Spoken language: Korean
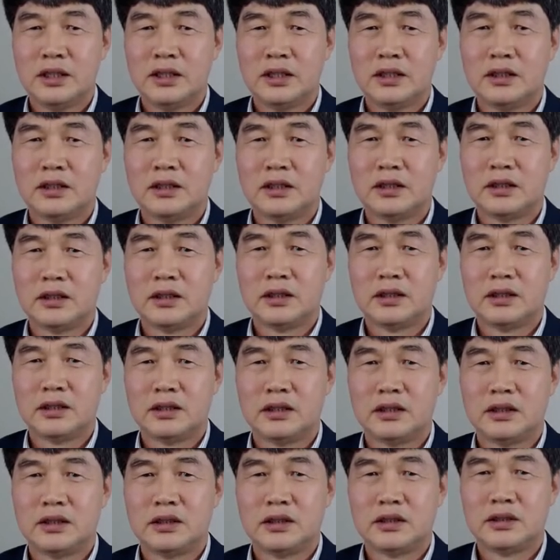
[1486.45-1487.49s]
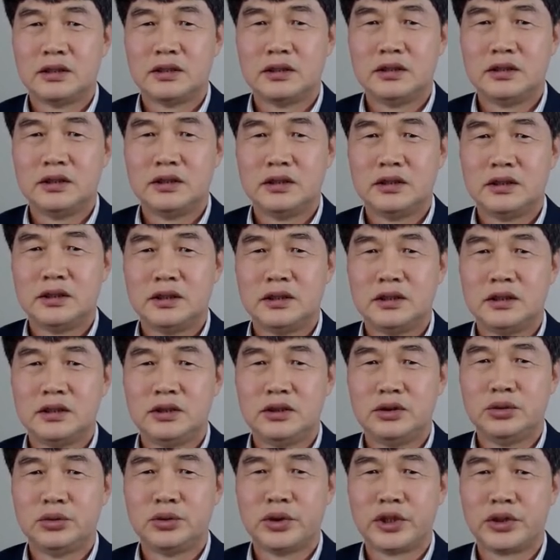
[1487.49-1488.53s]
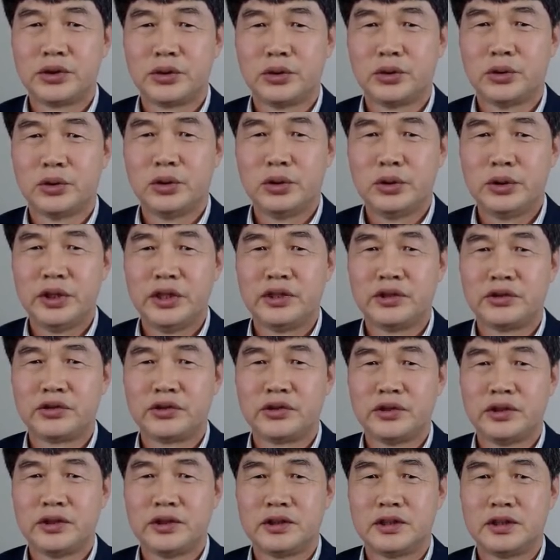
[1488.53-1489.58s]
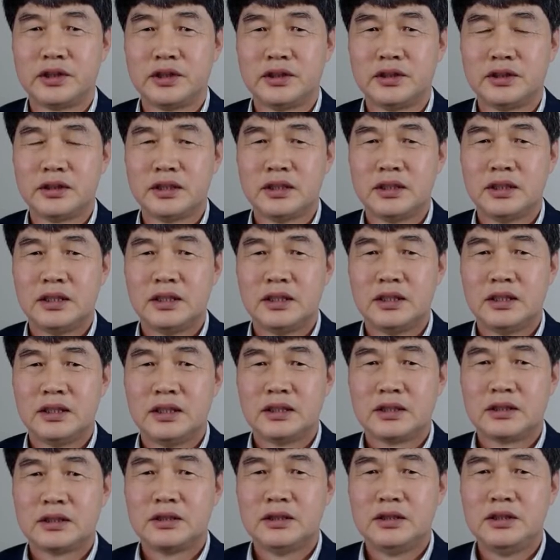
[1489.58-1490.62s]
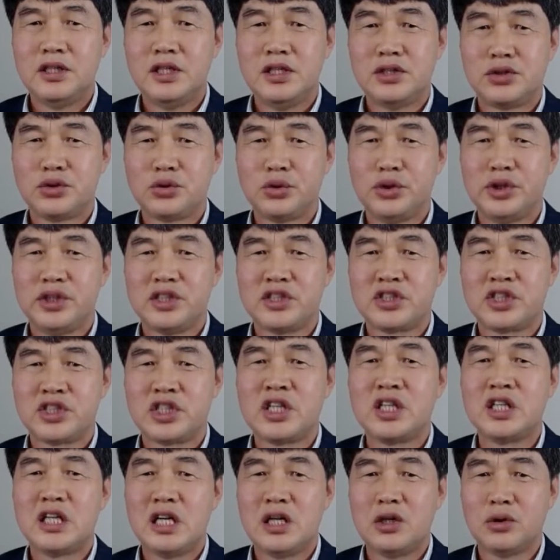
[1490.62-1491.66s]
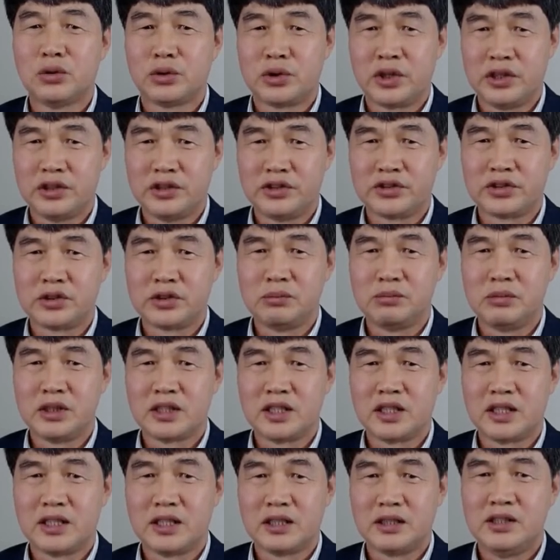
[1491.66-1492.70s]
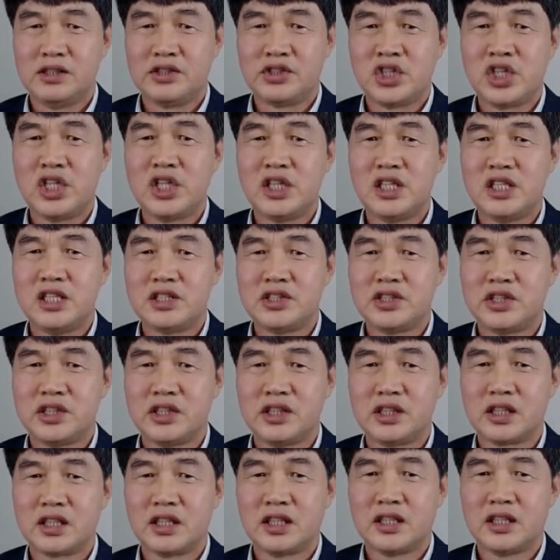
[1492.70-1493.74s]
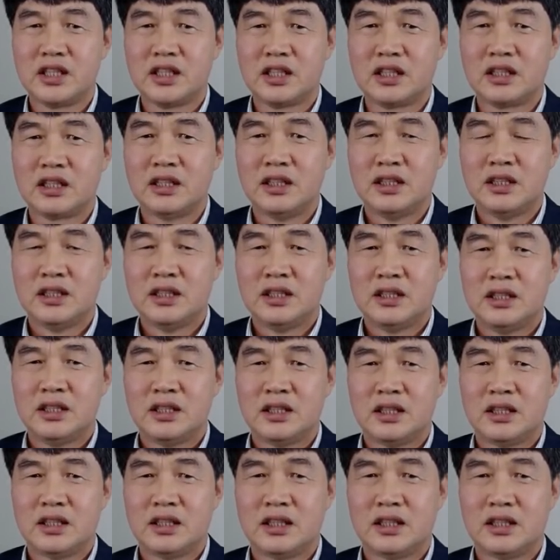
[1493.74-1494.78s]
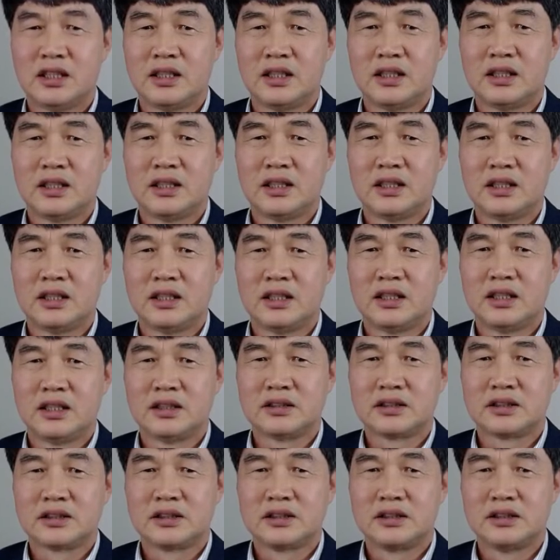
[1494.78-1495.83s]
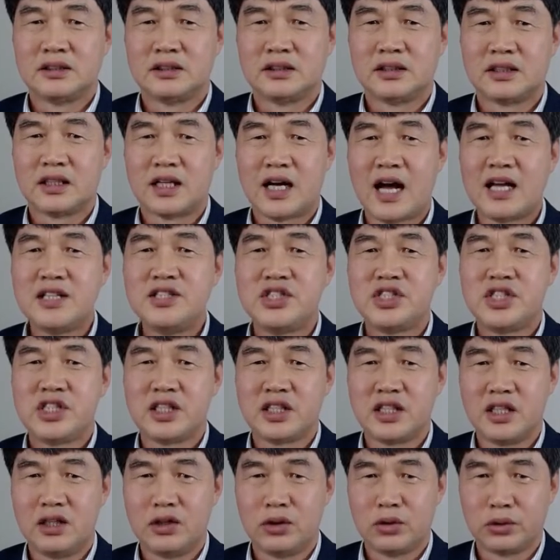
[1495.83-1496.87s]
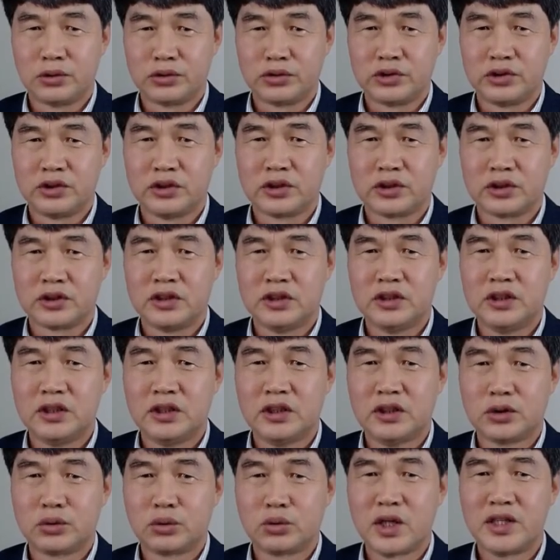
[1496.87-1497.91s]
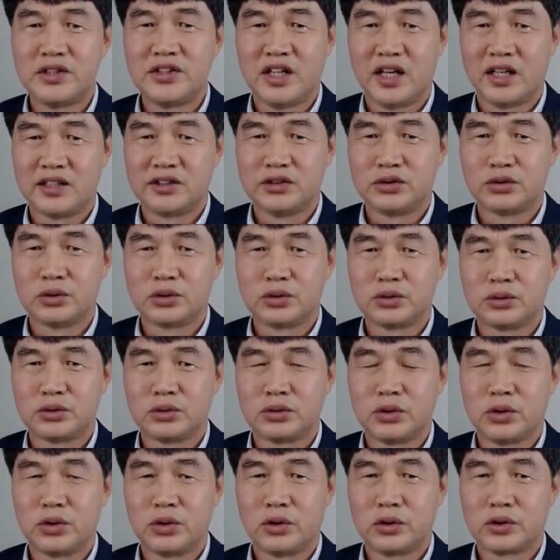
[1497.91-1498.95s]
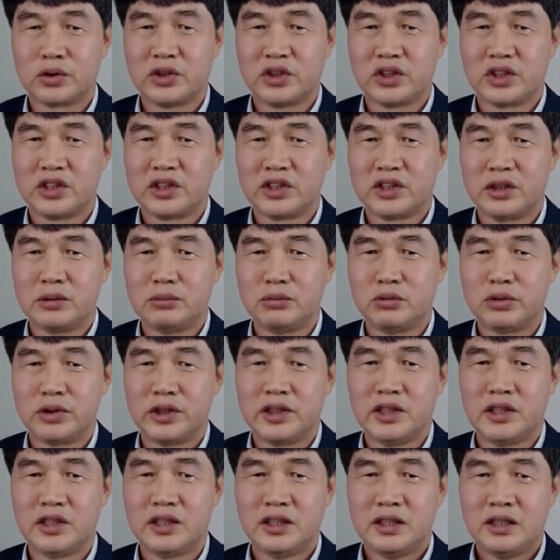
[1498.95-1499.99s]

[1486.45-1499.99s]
어, 이 유대교에서는 그 일주일이 7일로 되어 있습니다. 이 7일째가 어, 그 안식일로서 거룩한 날이죠. 그죠? 그렇기 때문에